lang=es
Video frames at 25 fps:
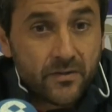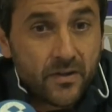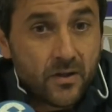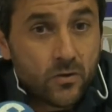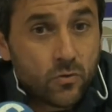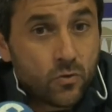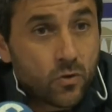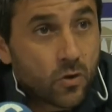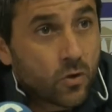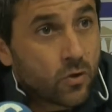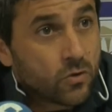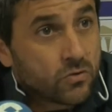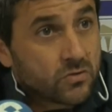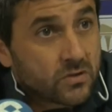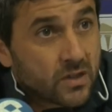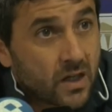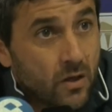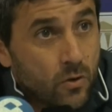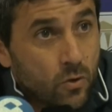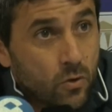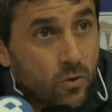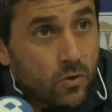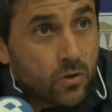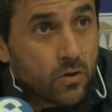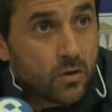del uno contra
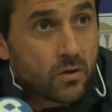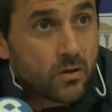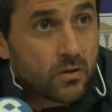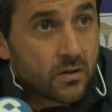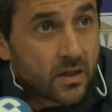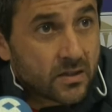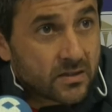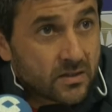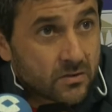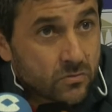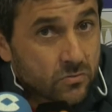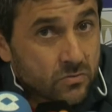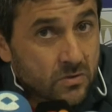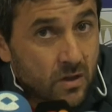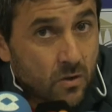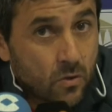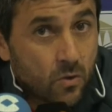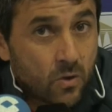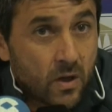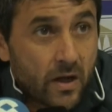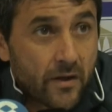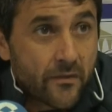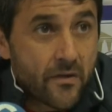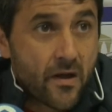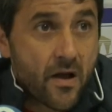uno, la segunda
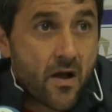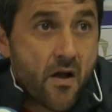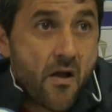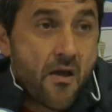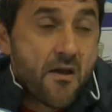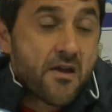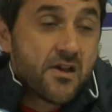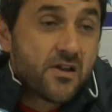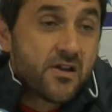jugada